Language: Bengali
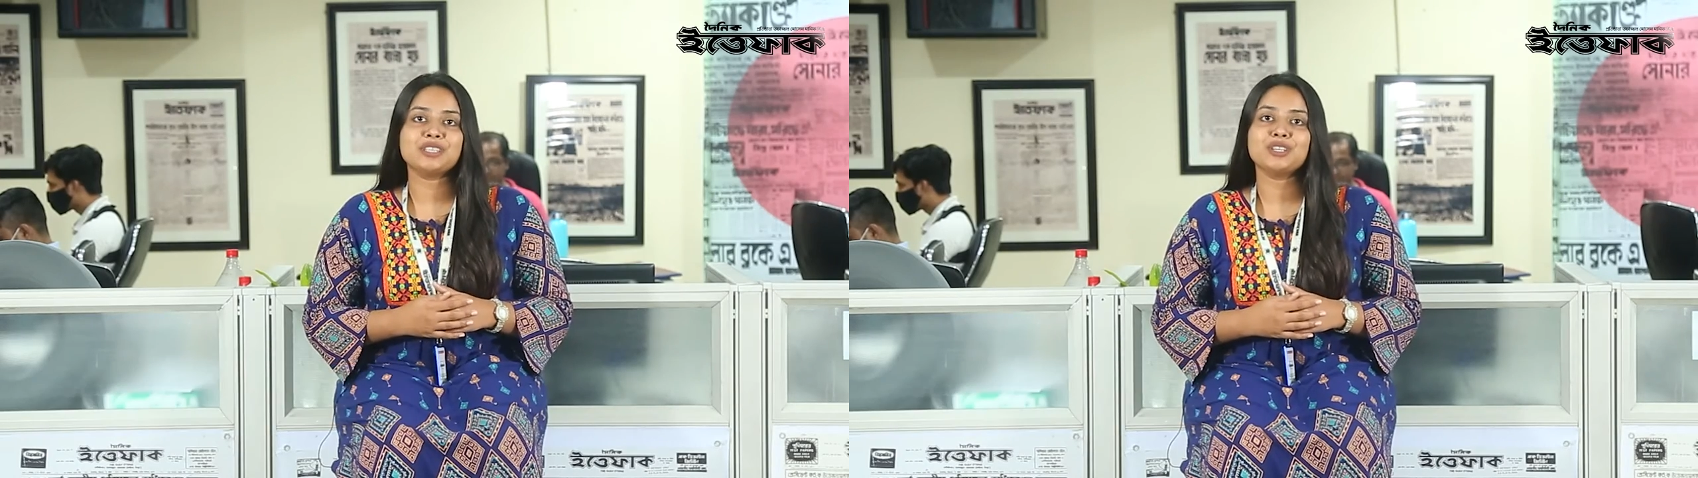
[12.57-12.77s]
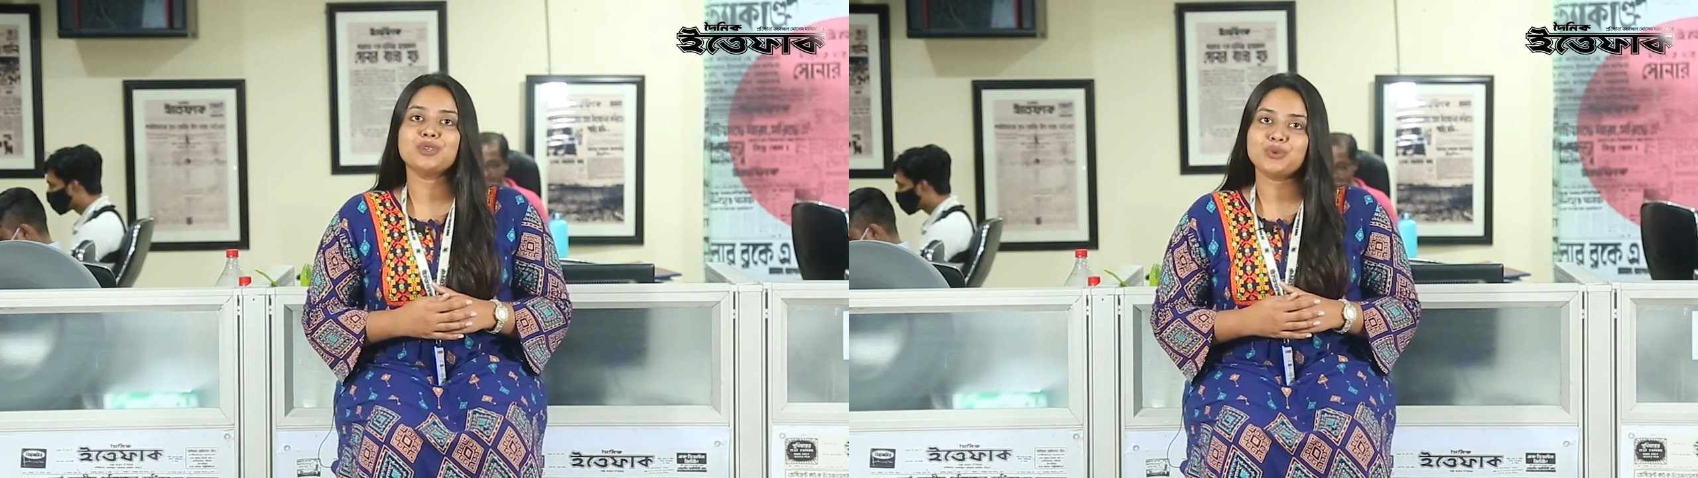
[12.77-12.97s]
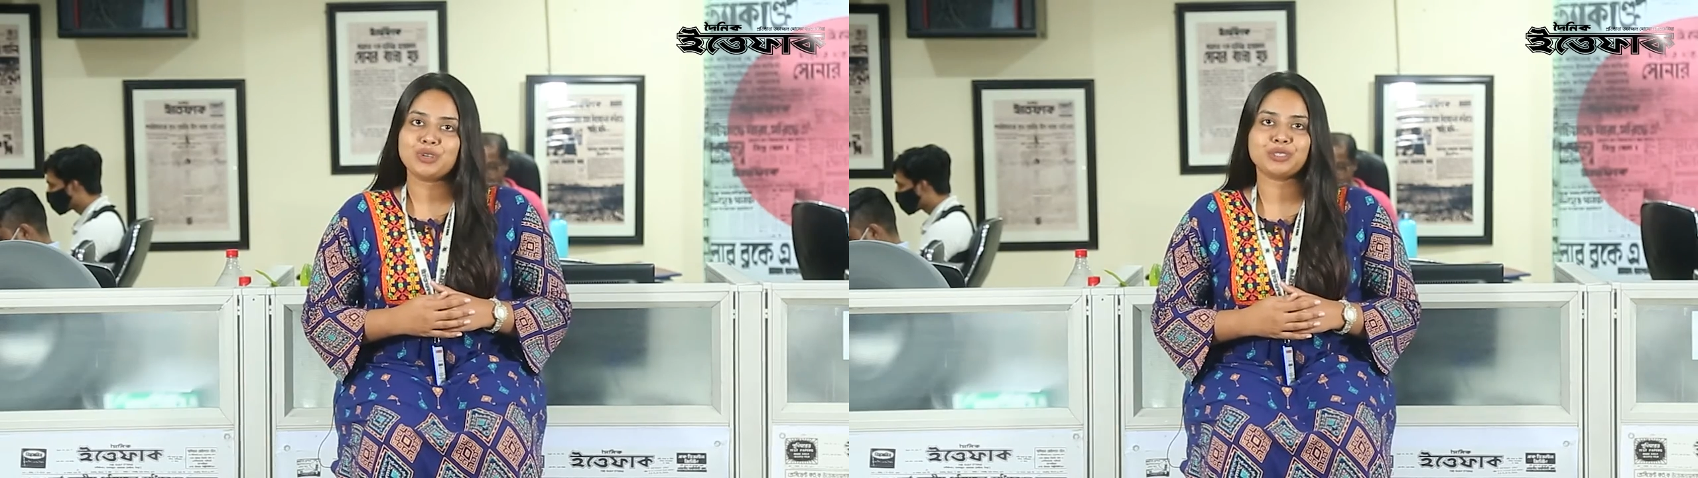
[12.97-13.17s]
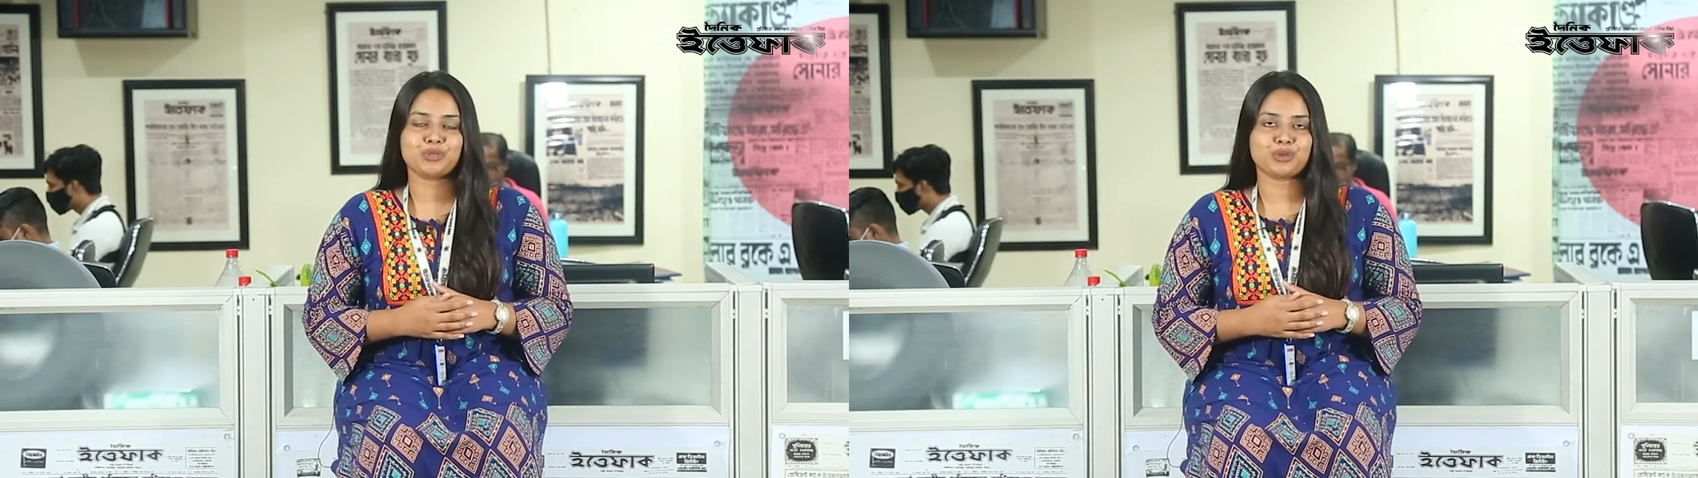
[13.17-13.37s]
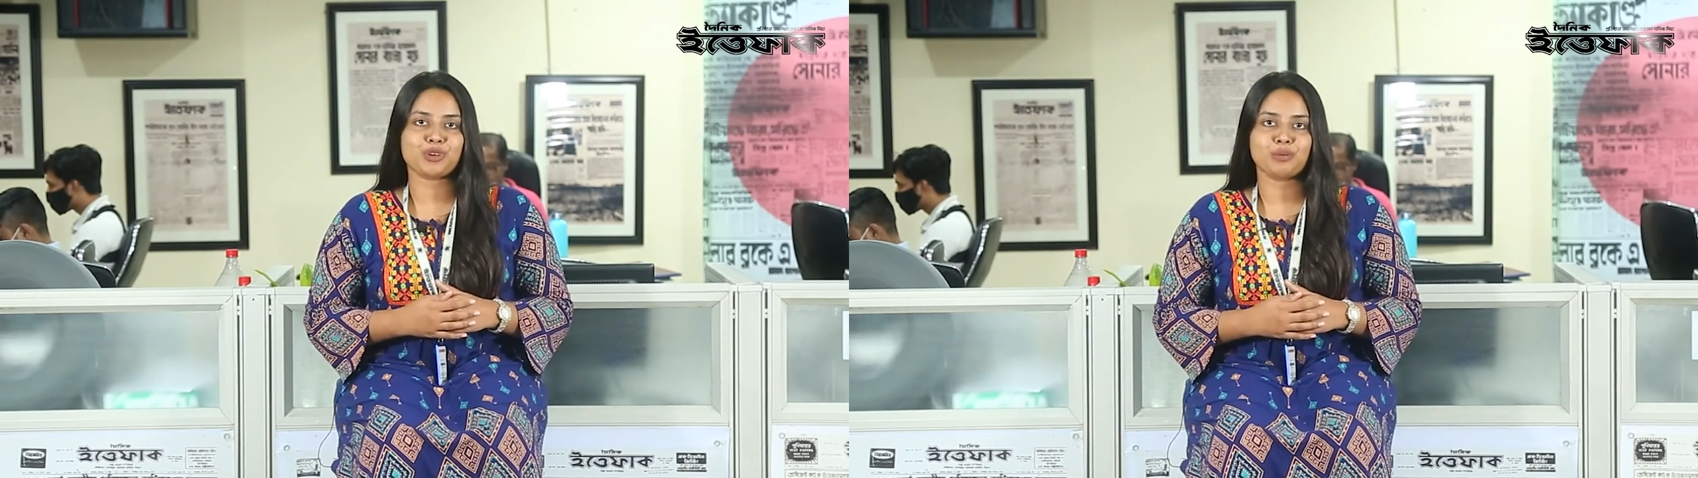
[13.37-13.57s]
দিনের
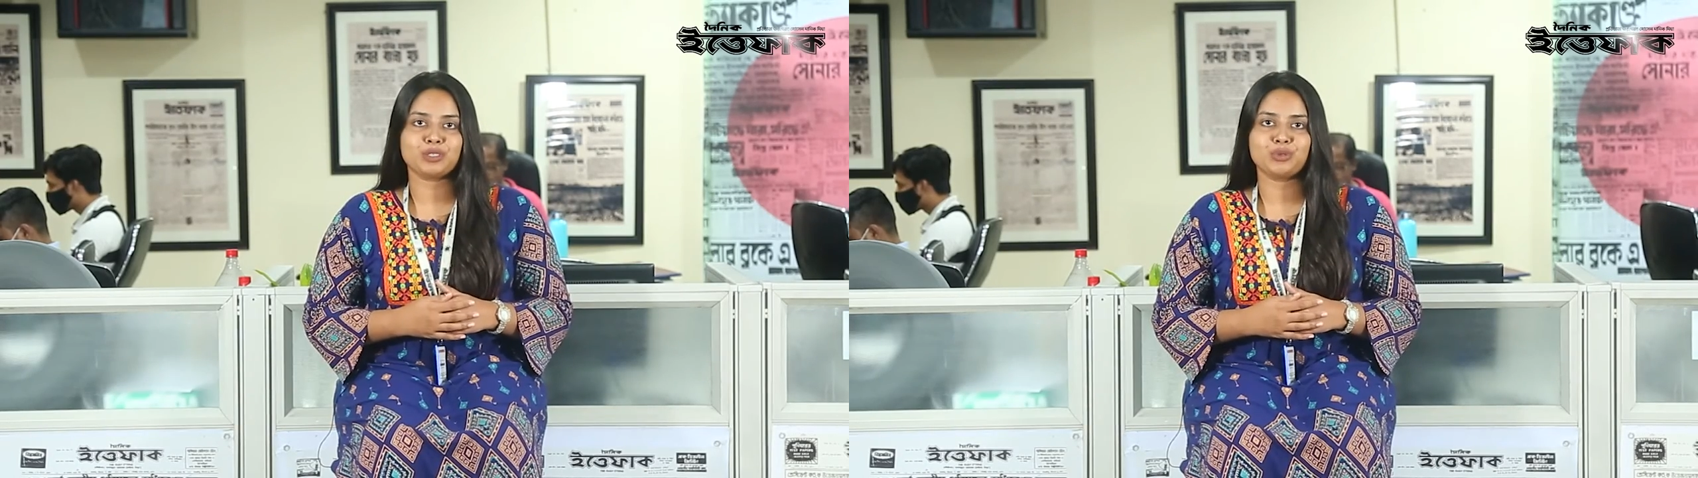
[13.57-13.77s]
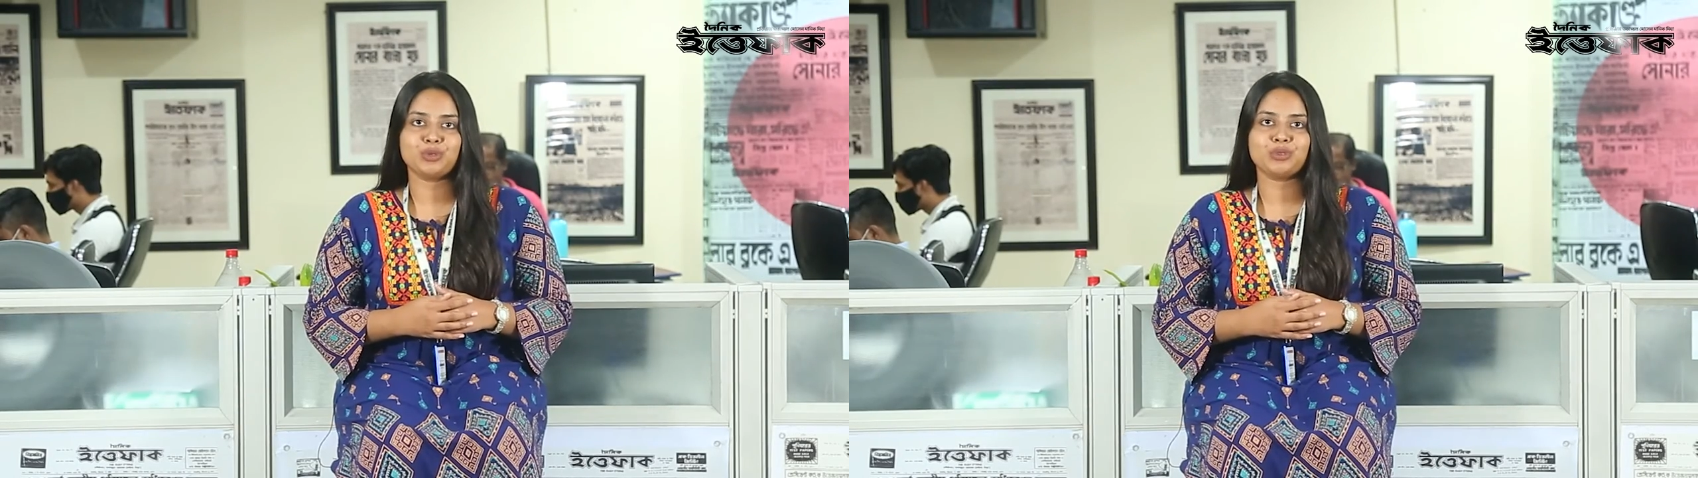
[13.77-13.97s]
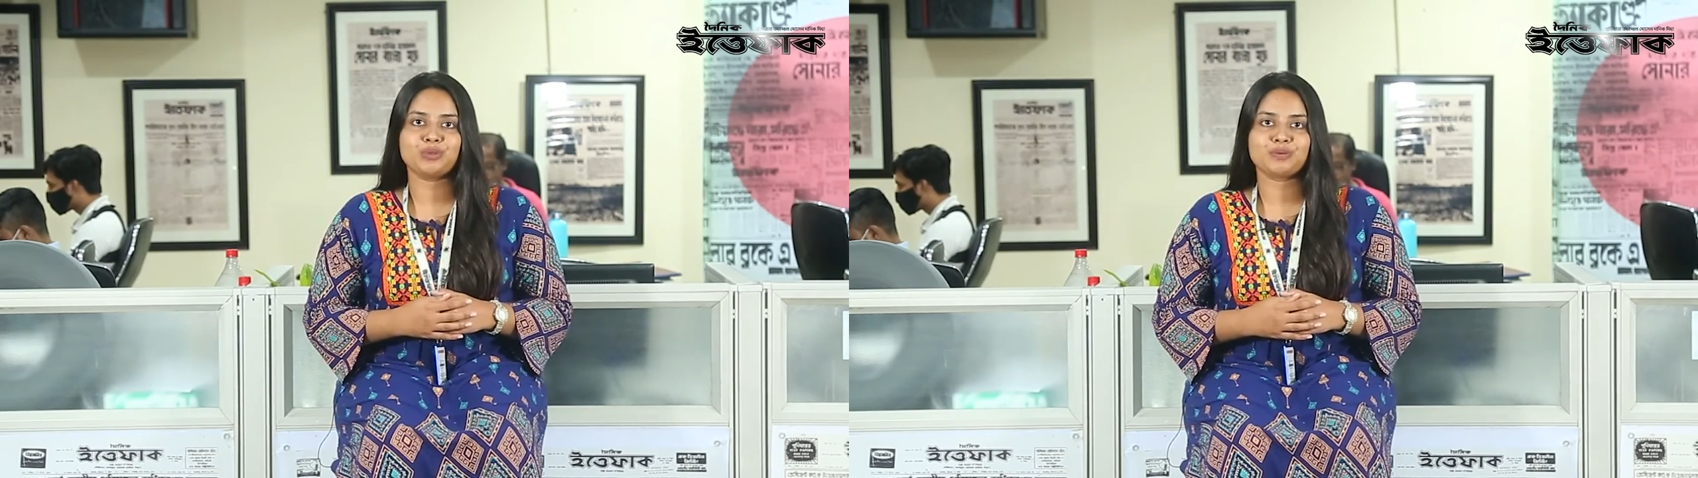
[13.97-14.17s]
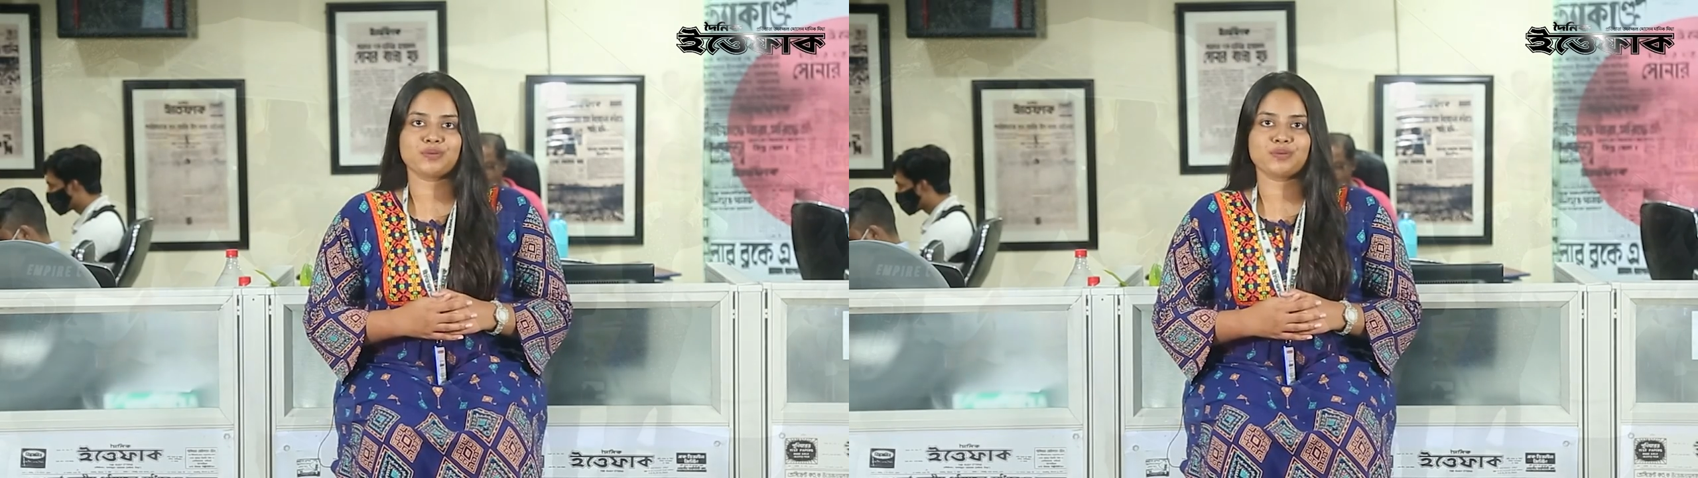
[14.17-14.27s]
উল্লেখযোগ্য সংবাদগুলো